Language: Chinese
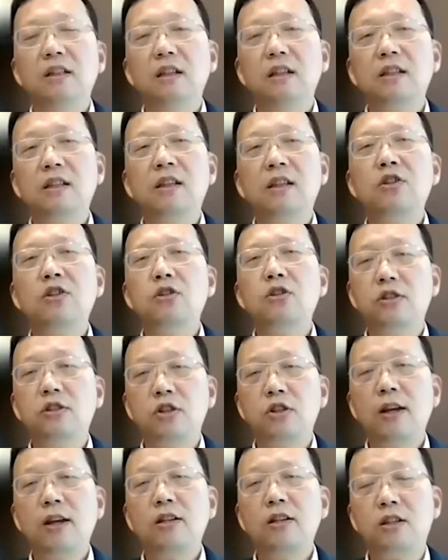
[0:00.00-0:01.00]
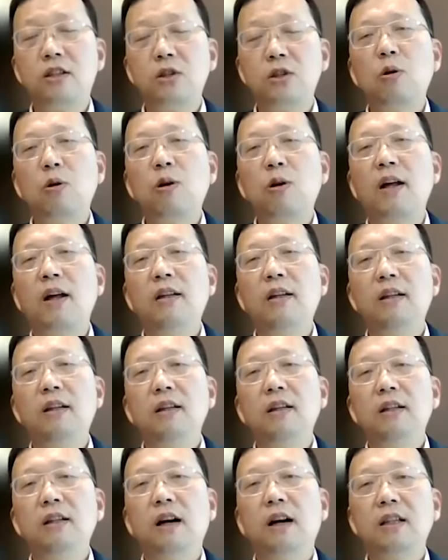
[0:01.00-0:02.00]
这个 C J 集团
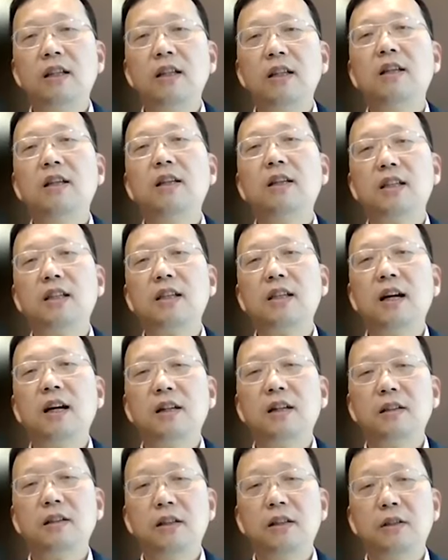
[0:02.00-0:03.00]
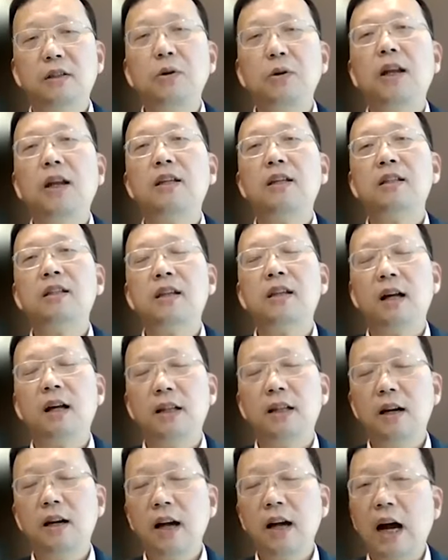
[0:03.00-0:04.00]
啊，现在也在越南生产，
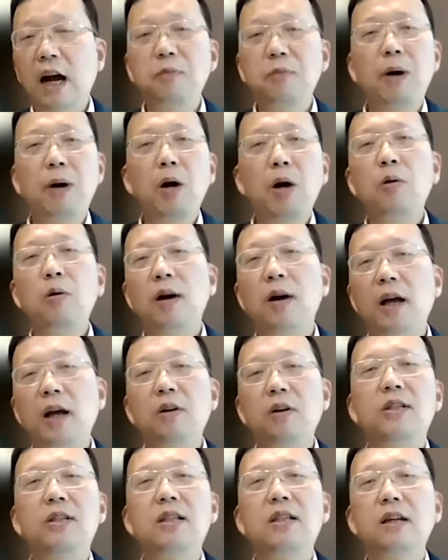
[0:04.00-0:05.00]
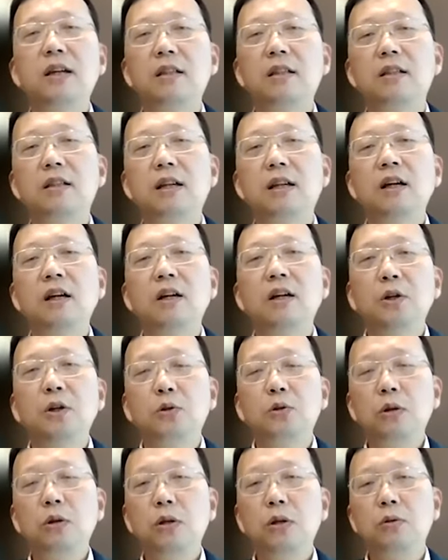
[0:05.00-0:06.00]
当然还包括 L G 啊这些。
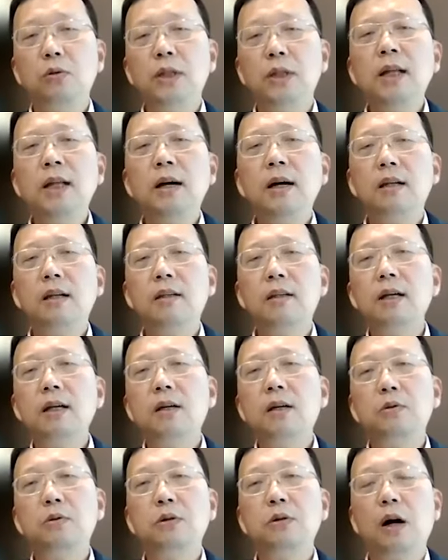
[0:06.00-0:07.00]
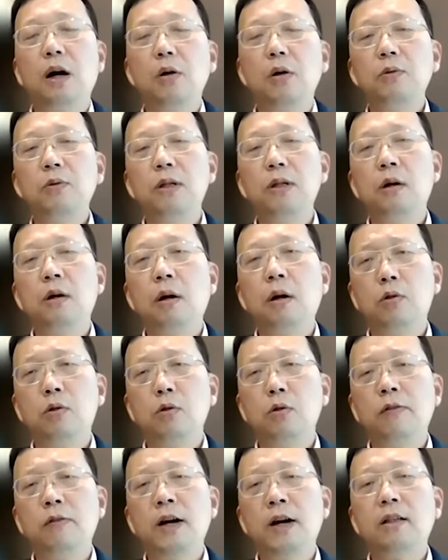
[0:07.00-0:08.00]
所以一旦你这样去考虑问题的话，你
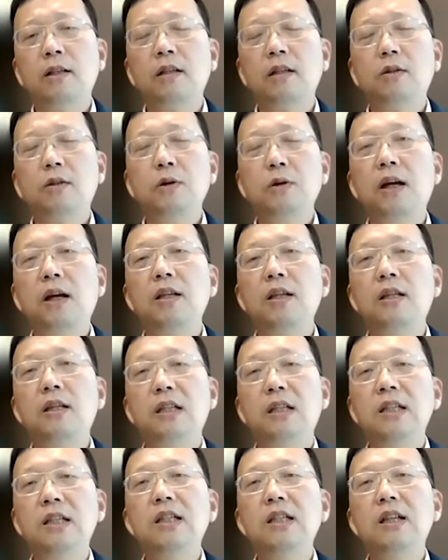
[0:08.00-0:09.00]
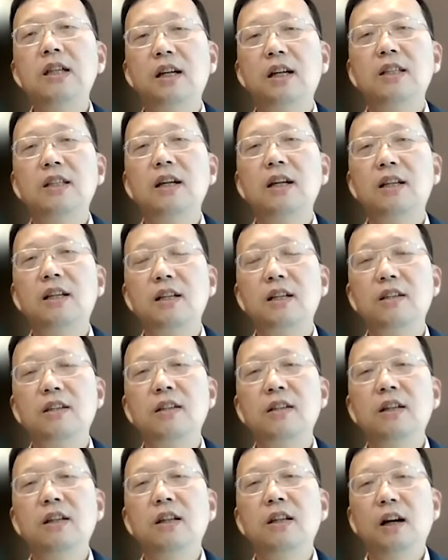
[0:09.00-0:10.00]
就发现呢，越南经济啊现在其
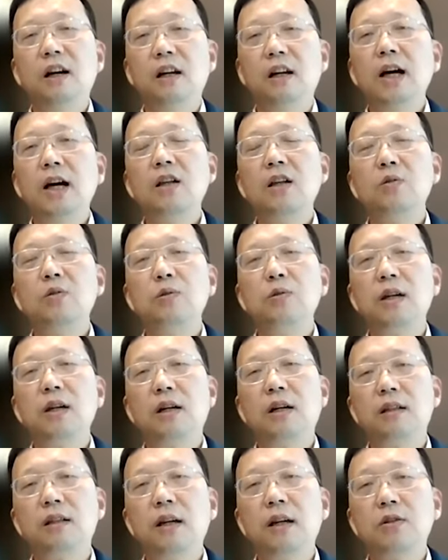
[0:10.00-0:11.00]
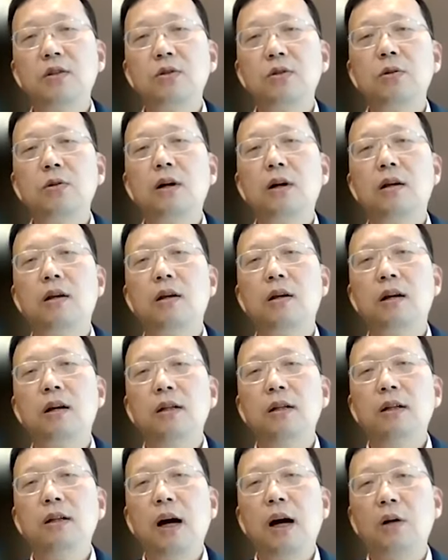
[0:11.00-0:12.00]
实很大程度上呢，它是受到了
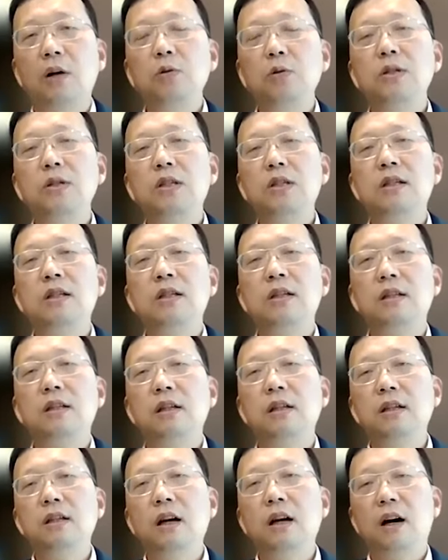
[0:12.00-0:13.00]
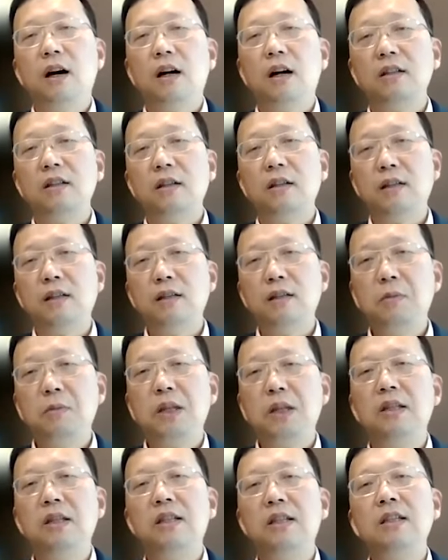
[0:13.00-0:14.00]
韩国经济啊、呃、日
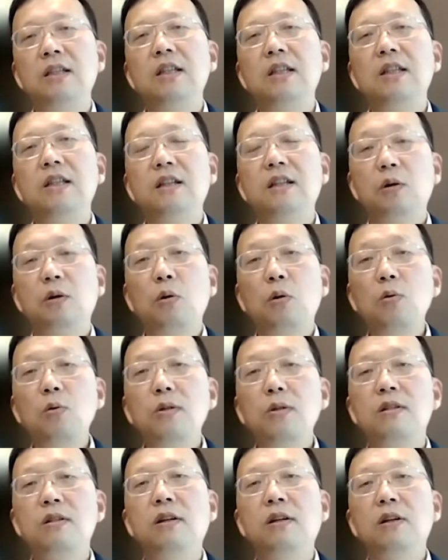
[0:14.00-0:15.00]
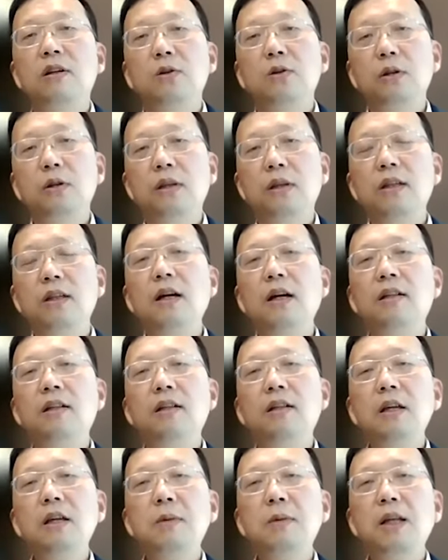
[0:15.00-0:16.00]
本经济的控制。所以一
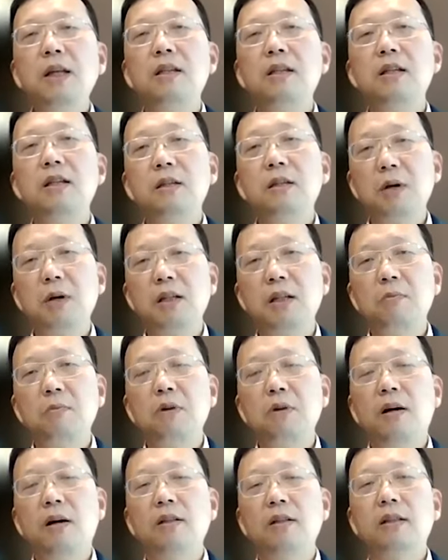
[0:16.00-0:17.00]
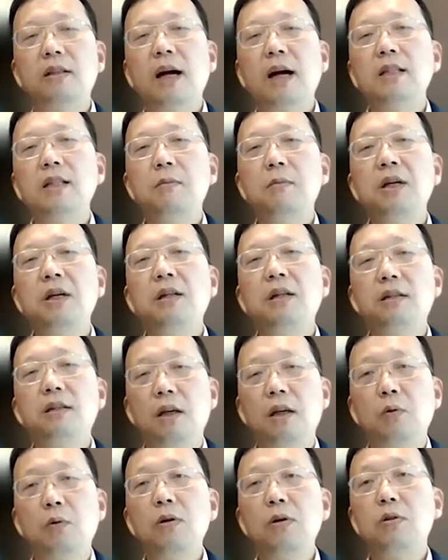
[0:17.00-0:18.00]
旦那边的经济表现不好呢，它这边呢
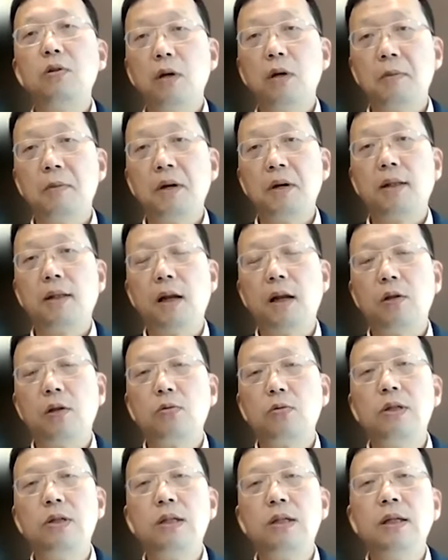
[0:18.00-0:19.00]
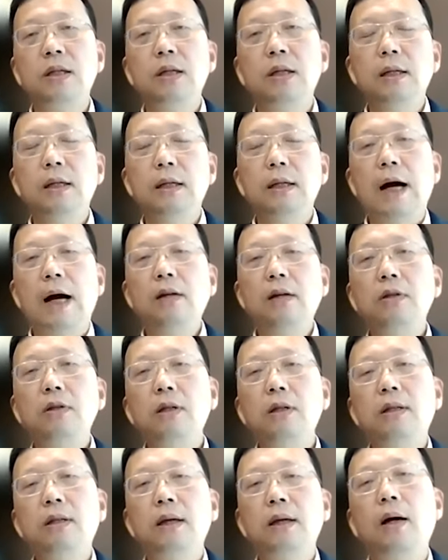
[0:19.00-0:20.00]
也会受到比较大的冲击。还有
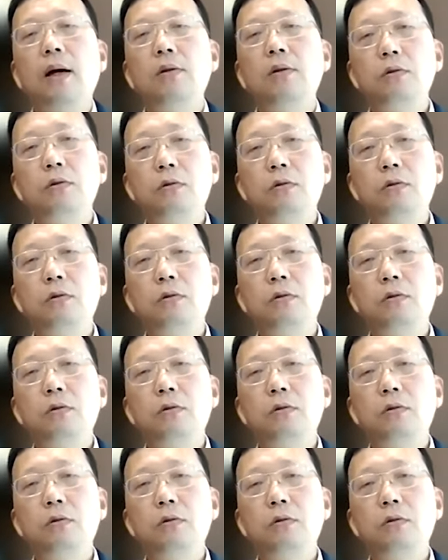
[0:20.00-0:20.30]
一个点啊，